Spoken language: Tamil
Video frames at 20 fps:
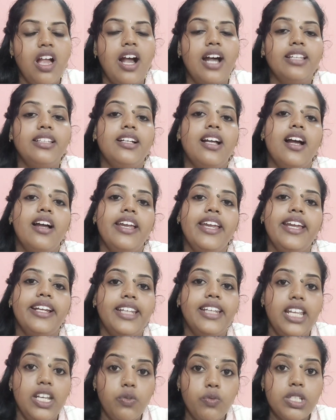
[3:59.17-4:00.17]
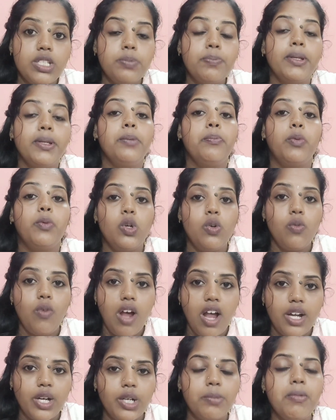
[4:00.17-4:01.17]
அதுக்காக எங்கிட்ட இன்வெஸ்ட் பண்ணி பொருள்
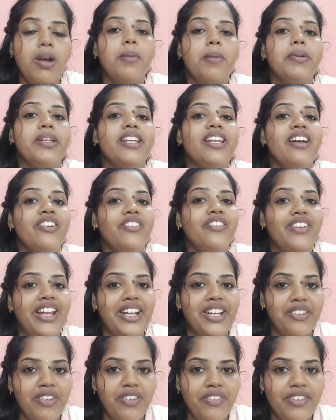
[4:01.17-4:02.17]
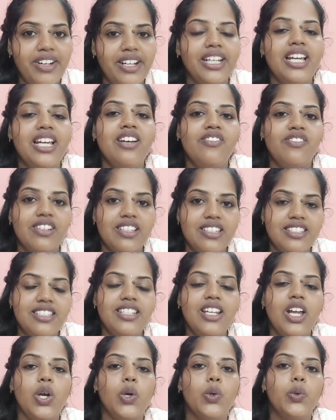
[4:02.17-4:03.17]
வாங்கணுமா அப்படின்னா வேண்டவே வேண்டாம் ஃபர்ஸ்ட் நான்